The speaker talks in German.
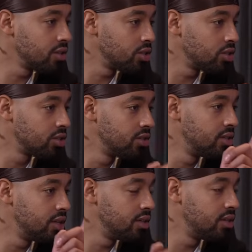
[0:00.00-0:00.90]
sich,
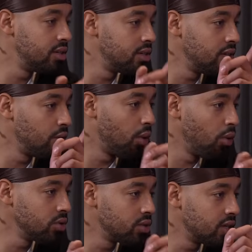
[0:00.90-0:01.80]
sind die
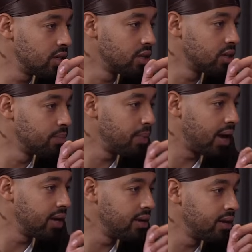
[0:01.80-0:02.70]
Hosen
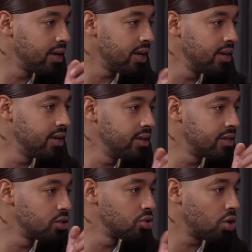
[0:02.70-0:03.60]
Beine in
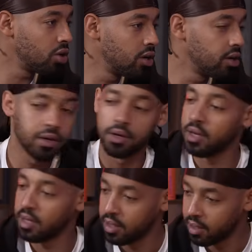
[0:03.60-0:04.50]
den Socken. Oder